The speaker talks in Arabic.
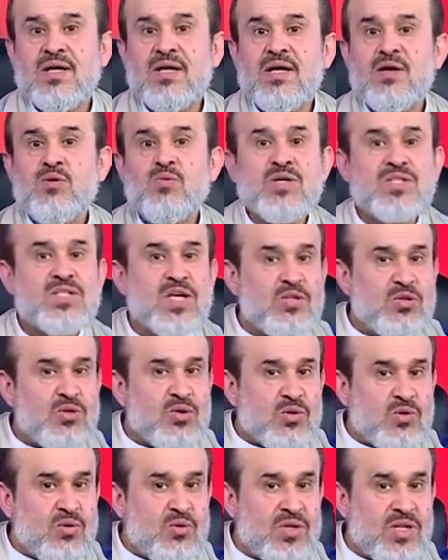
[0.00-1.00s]

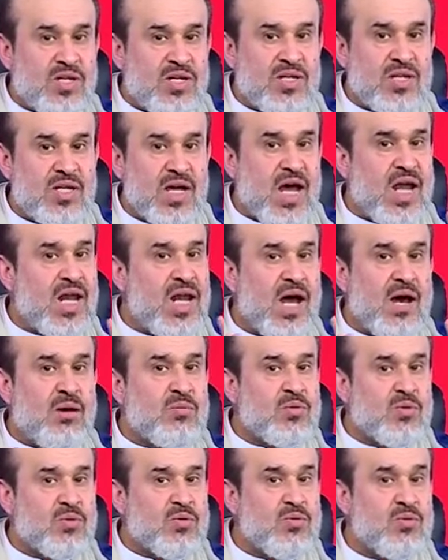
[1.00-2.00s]
وصدقوني
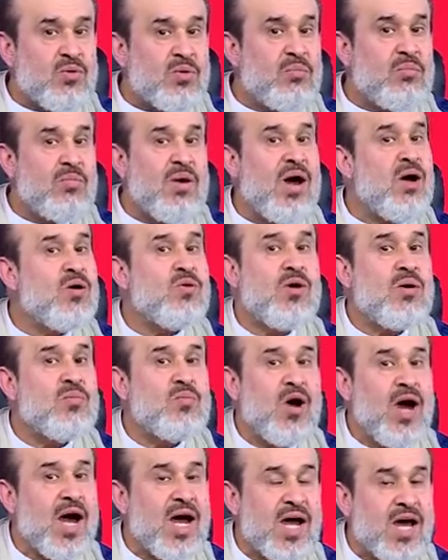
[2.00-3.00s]
الامر ما هو
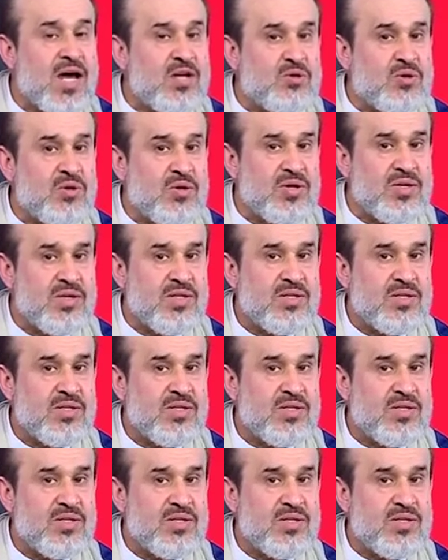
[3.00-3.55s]
معقد